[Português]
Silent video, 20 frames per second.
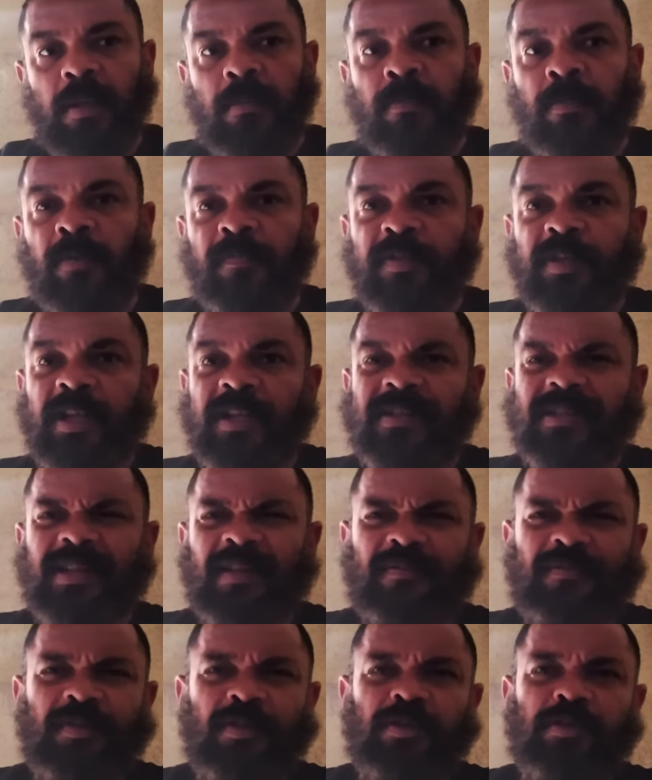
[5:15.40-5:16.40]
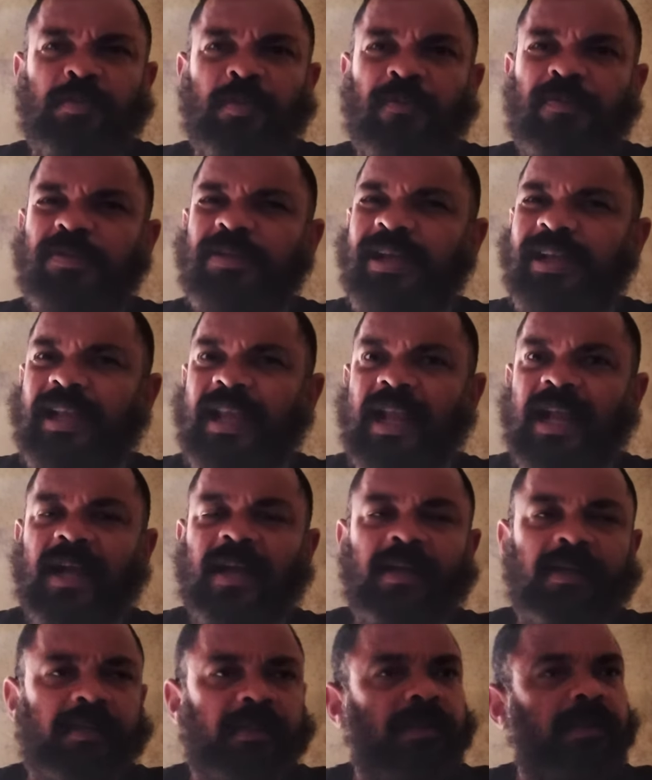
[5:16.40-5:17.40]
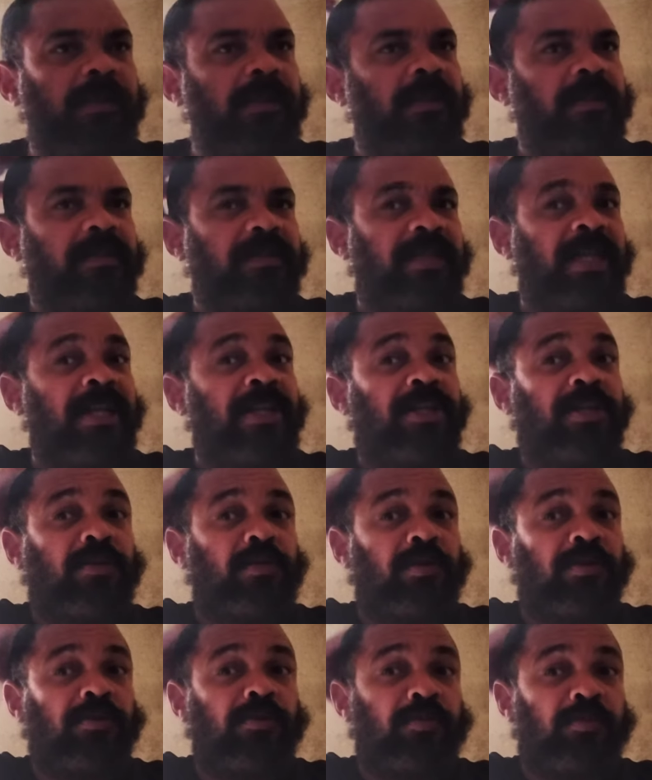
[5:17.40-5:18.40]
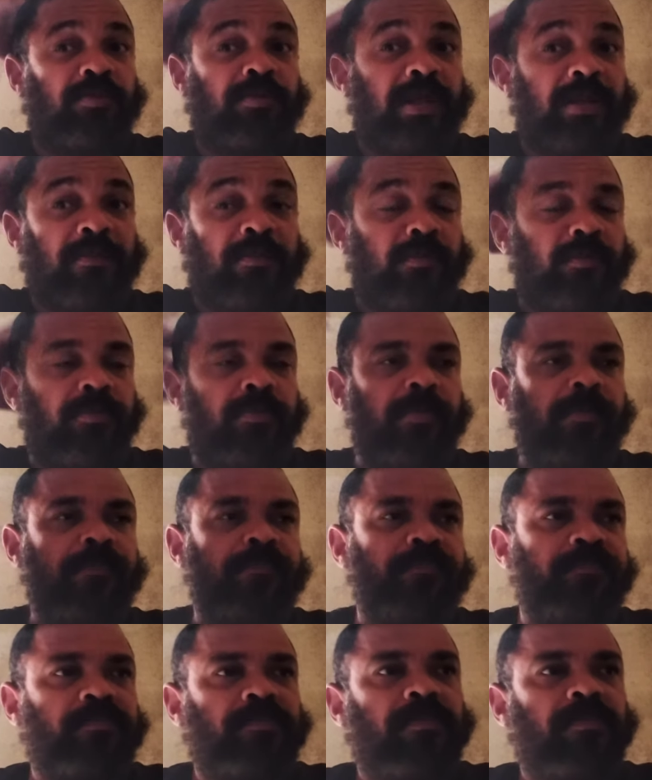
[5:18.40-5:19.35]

movido a desafios, movido a guerra, desde quando o mundo é mundo